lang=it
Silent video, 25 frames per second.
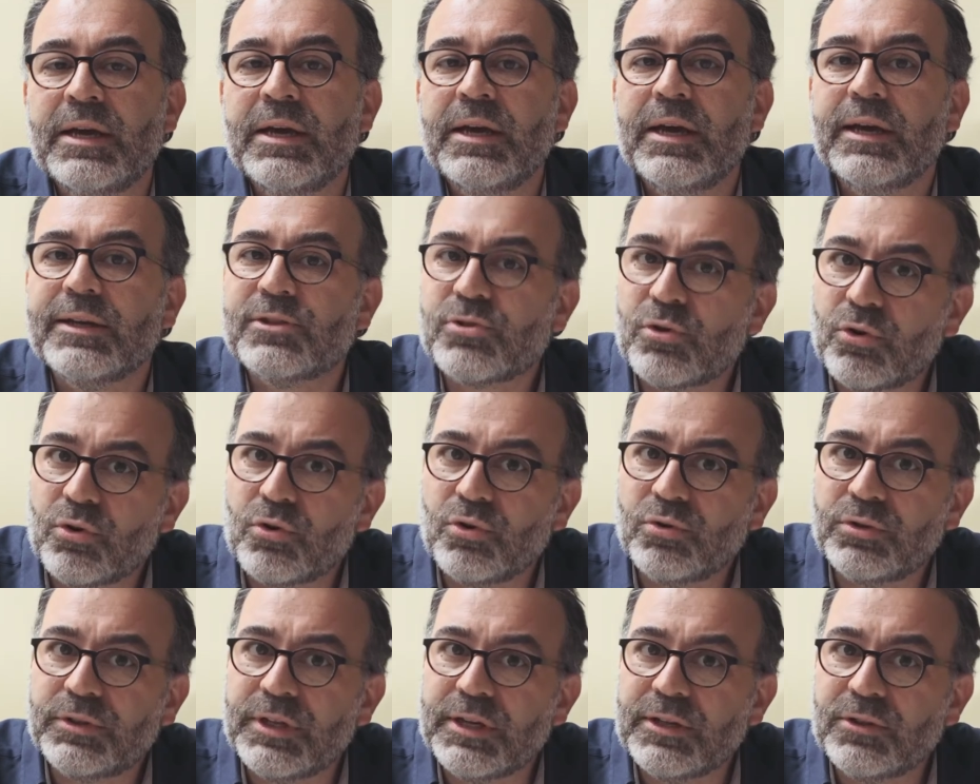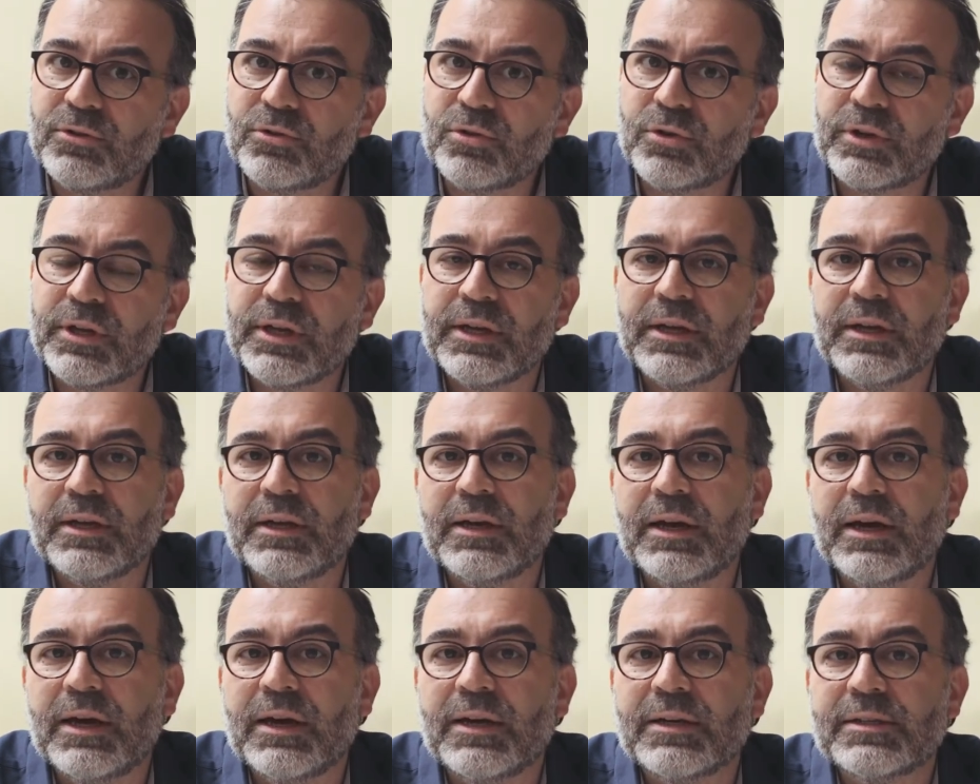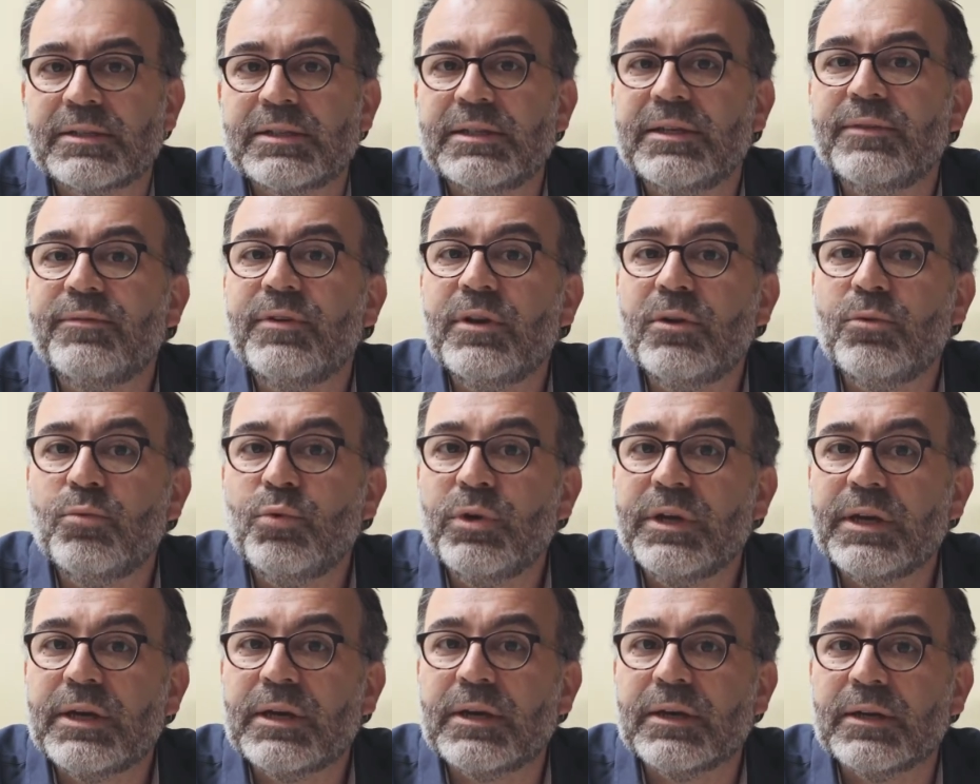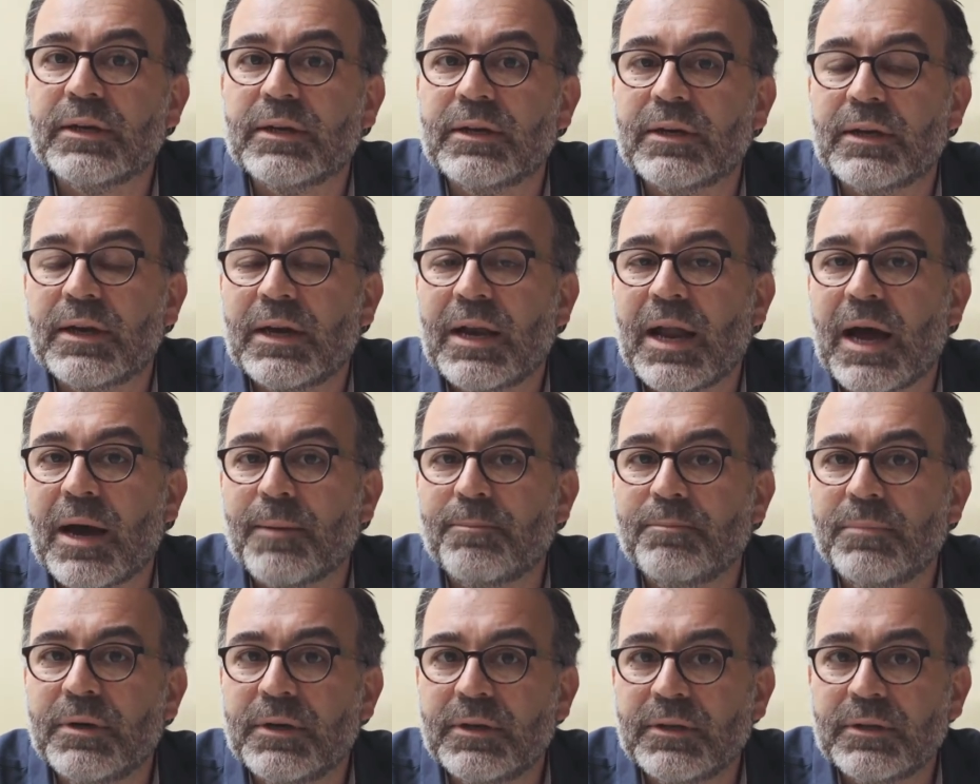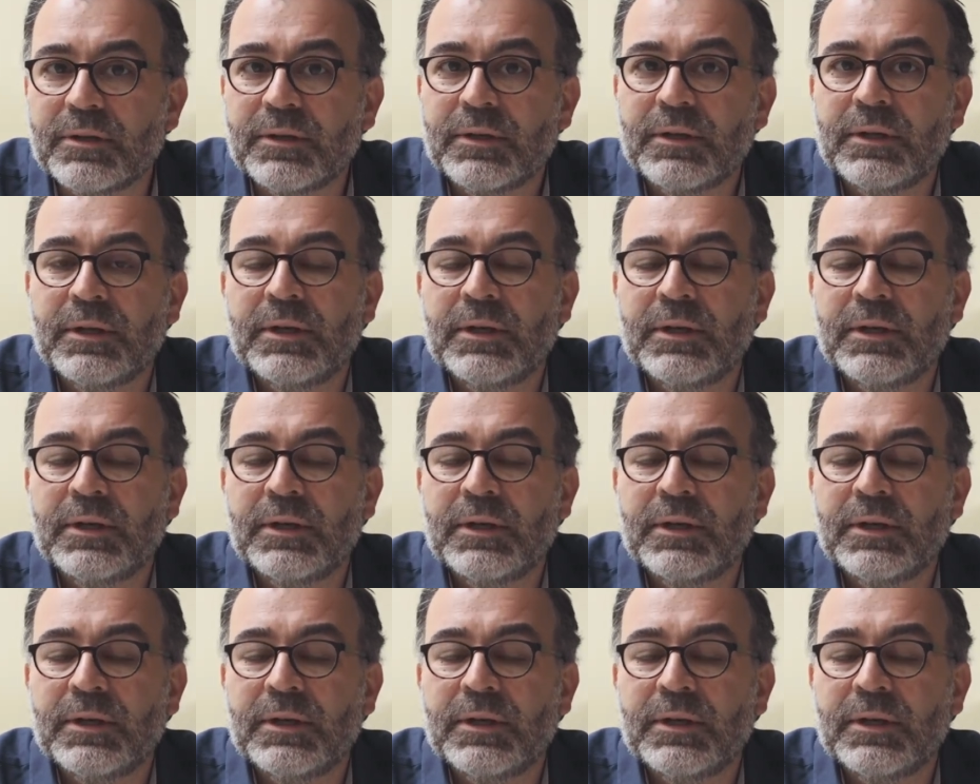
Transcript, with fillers: E sono contento che la Civil Week Lab